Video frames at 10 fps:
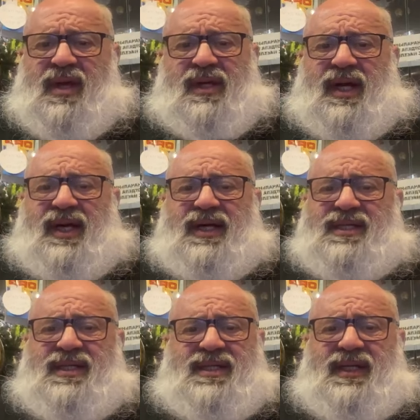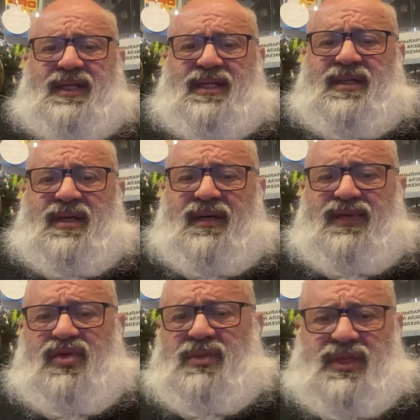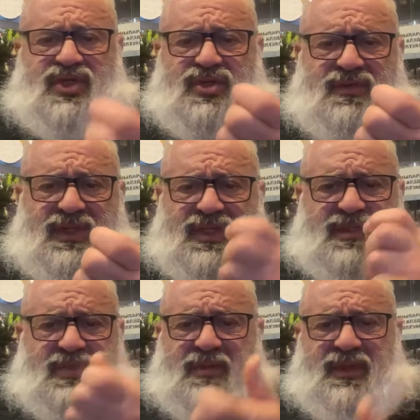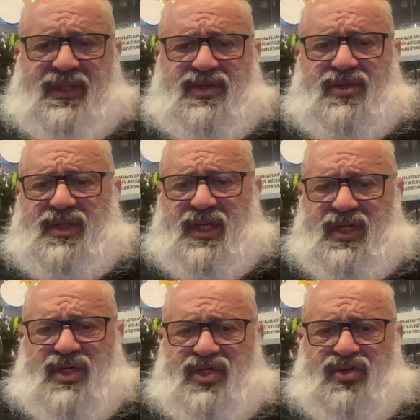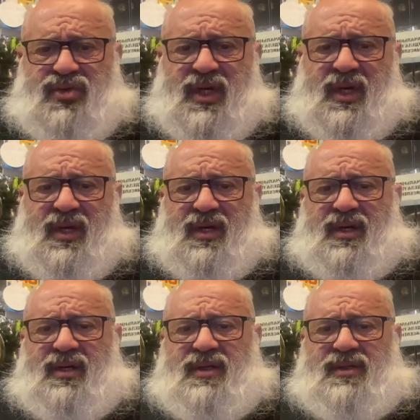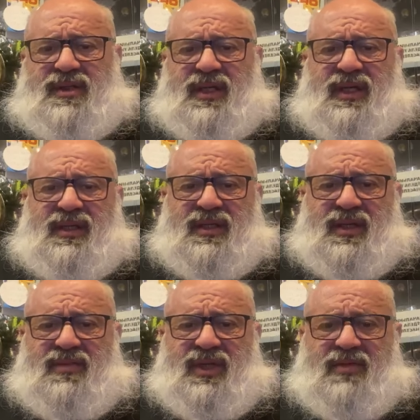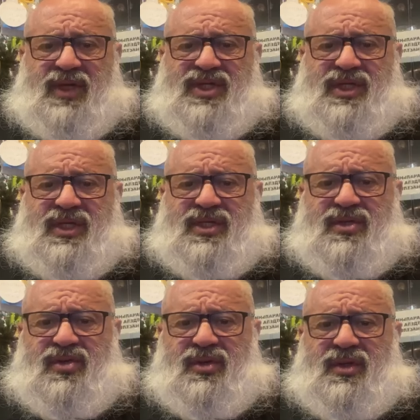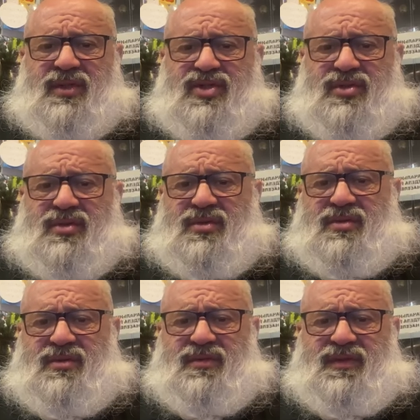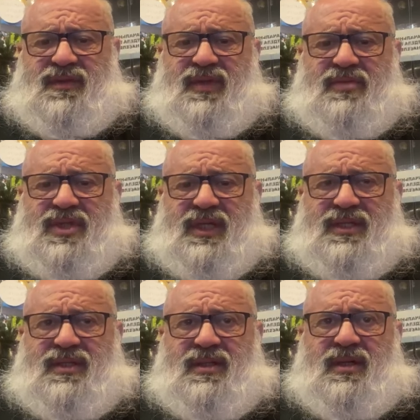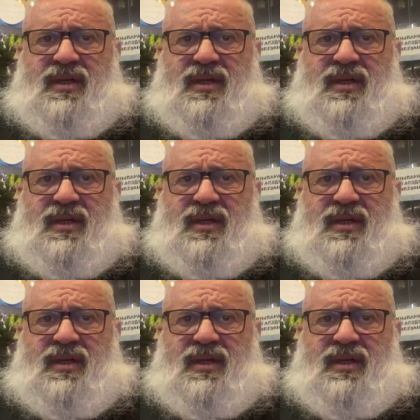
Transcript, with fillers: Какая из них залетит? Или вы думаете, что вот эти сперматозоиды, они несут э, какие-то там анаболические стероиды еще в своем тельце?